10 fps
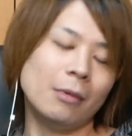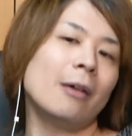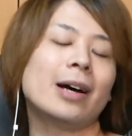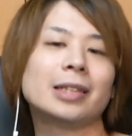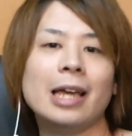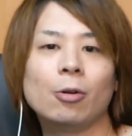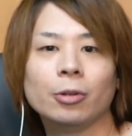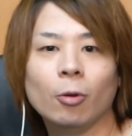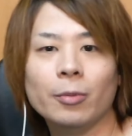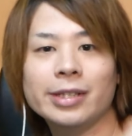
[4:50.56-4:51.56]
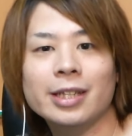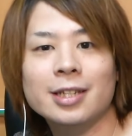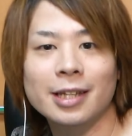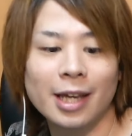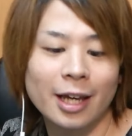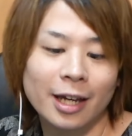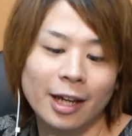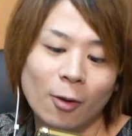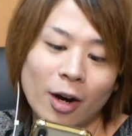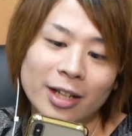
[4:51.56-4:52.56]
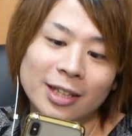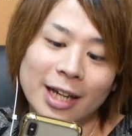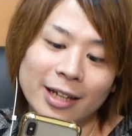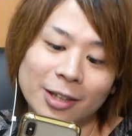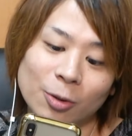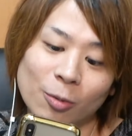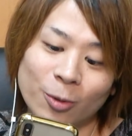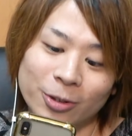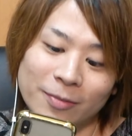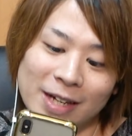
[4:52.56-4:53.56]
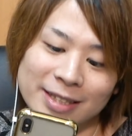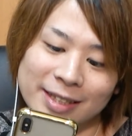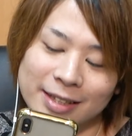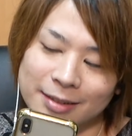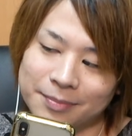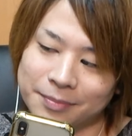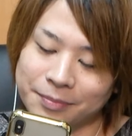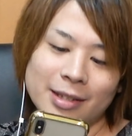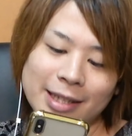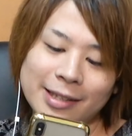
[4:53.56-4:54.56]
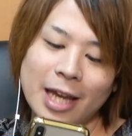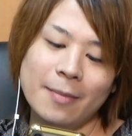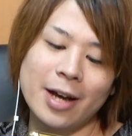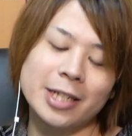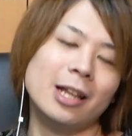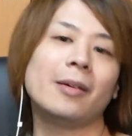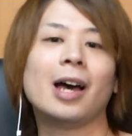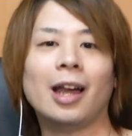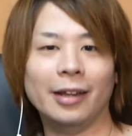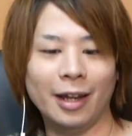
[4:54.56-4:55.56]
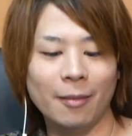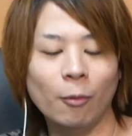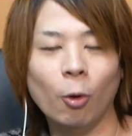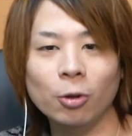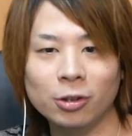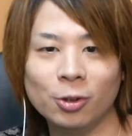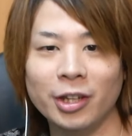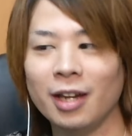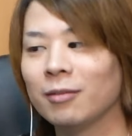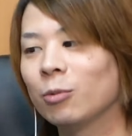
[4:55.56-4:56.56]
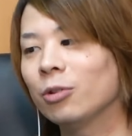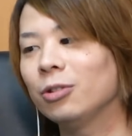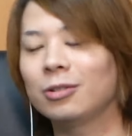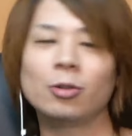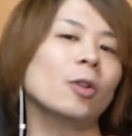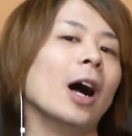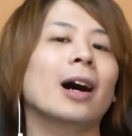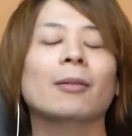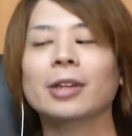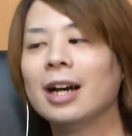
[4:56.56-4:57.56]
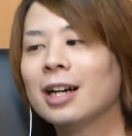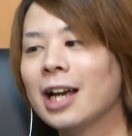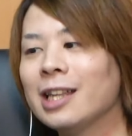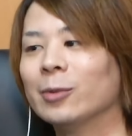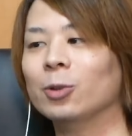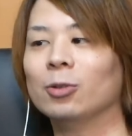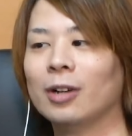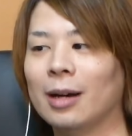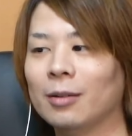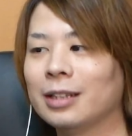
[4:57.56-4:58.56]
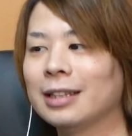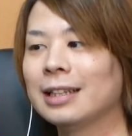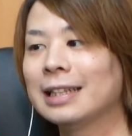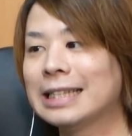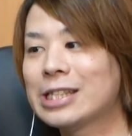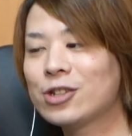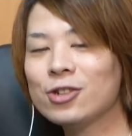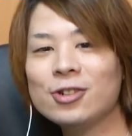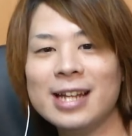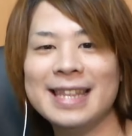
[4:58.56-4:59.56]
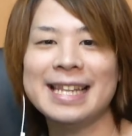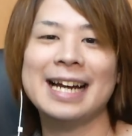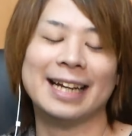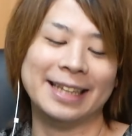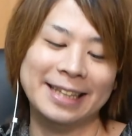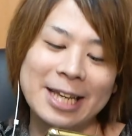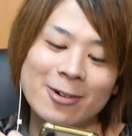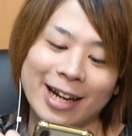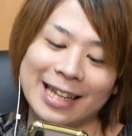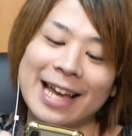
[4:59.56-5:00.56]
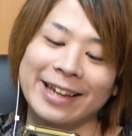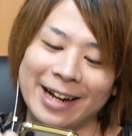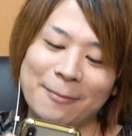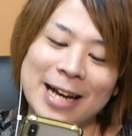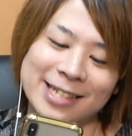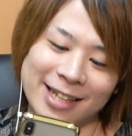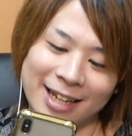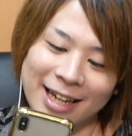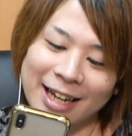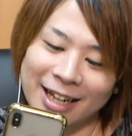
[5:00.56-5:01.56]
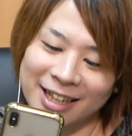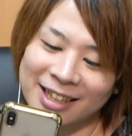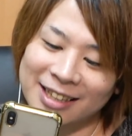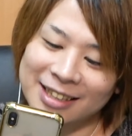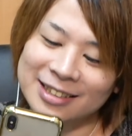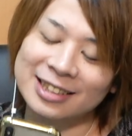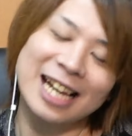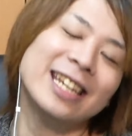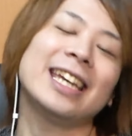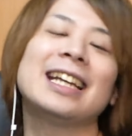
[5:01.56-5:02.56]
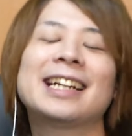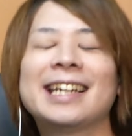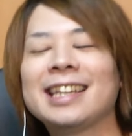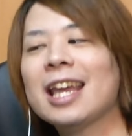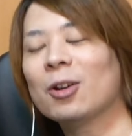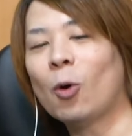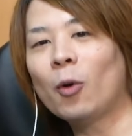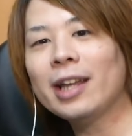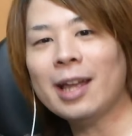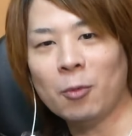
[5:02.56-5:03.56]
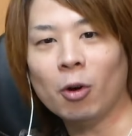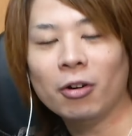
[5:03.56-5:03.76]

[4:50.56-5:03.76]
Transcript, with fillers: まあまあ最後にお見せしてね、えー、終わりたいなと思います絶対回しちゃダメだからねもう本当にもう言っとくわもう何回でも言っとくわ10連なんかで出るわけないからマジで最近来てる俺でも